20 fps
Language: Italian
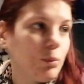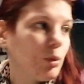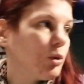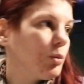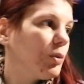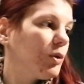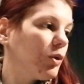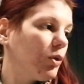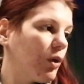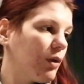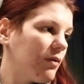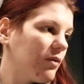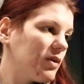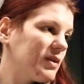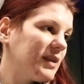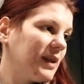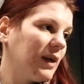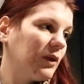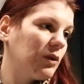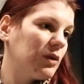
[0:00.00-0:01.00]
purtroppo non avevo
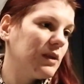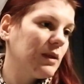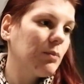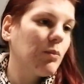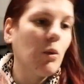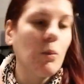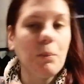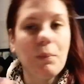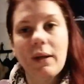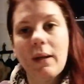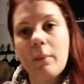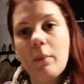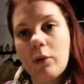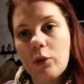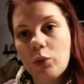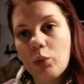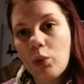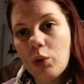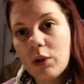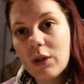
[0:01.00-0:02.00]
il sacchetto di Sabon perché mi ha
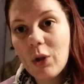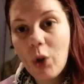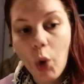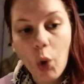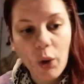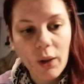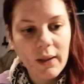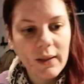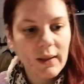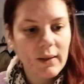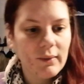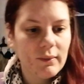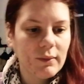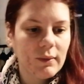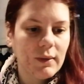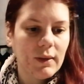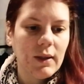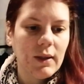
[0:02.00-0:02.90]
dato quello di Coin.